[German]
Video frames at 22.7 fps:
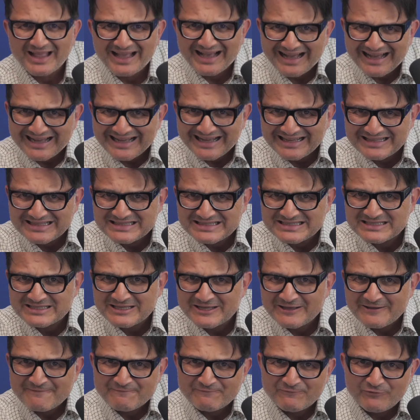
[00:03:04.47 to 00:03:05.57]
Angst
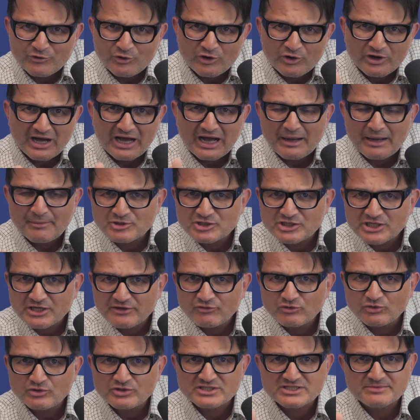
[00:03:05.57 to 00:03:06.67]
vor
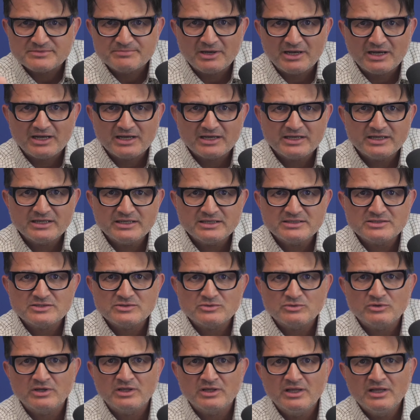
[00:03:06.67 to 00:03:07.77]
Abschaffung des Bargelds
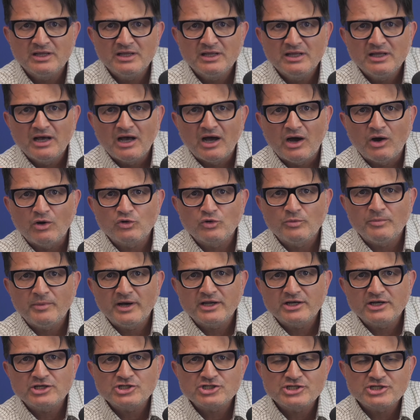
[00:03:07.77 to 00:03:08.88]
und
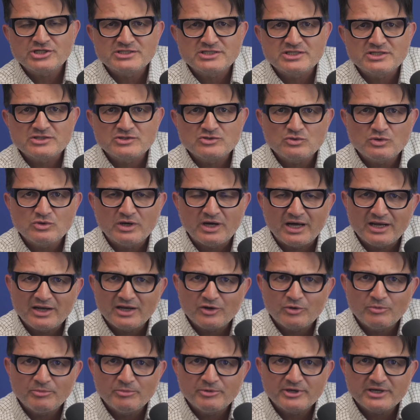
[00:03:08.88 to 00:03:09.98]
automatische Zensur aller
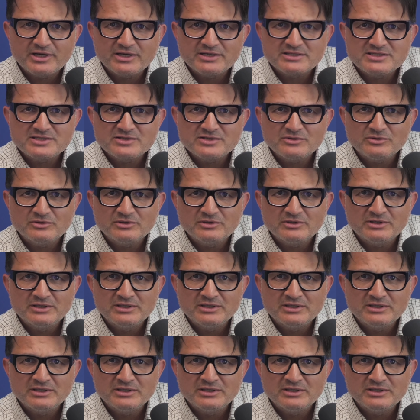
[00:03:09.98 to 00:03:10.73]
Kommunikation,